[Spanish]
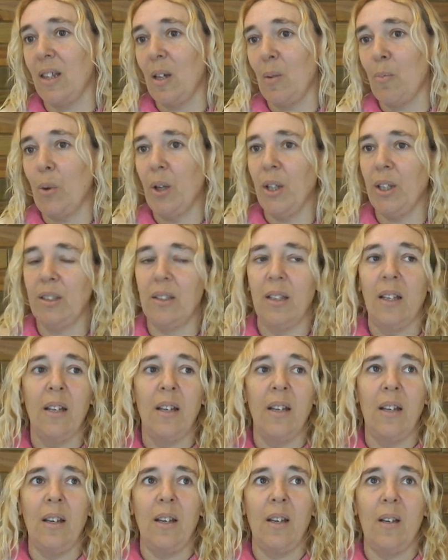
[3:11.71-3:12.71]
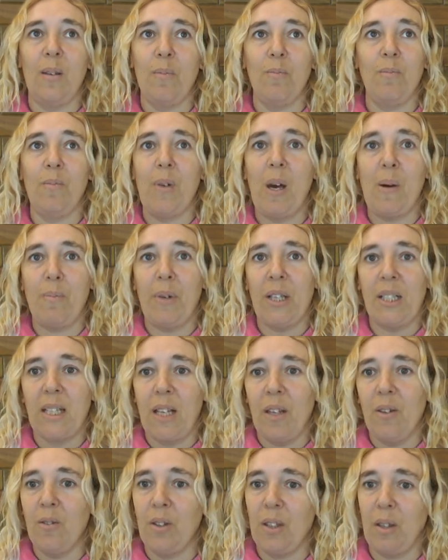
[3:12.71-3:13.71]
Después eh, me ha
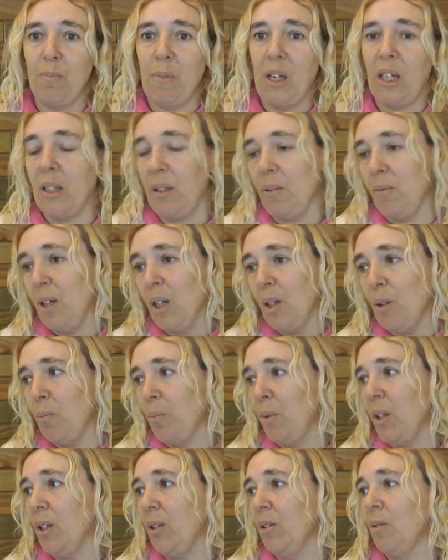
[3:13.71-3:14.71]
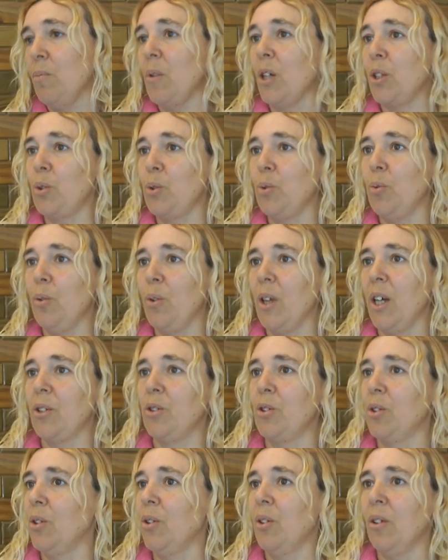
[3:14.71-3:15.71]
pasado que me escribieron pidiéndome ayuda,
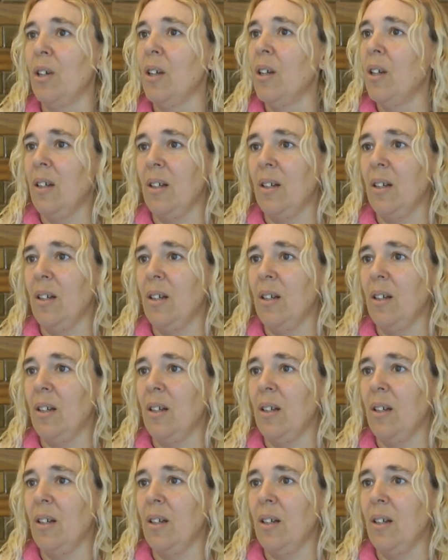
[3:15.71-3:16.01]
yo